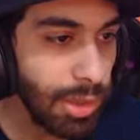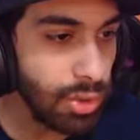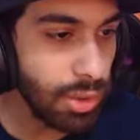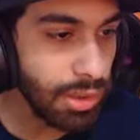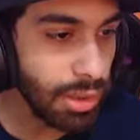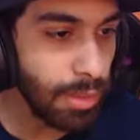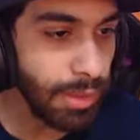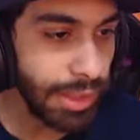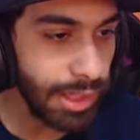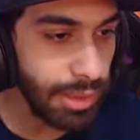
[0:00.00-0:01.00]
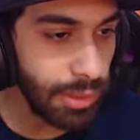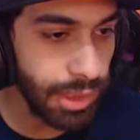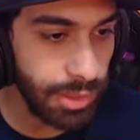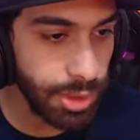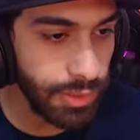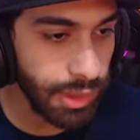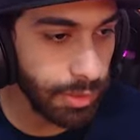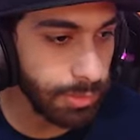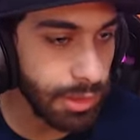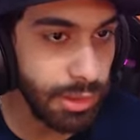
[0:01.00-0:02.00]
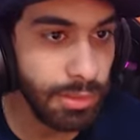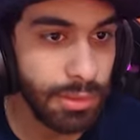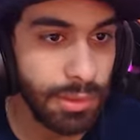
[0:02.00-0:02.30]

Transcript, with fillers: دور الرمله يعني ولا ايه مش فاهم دي ايه مش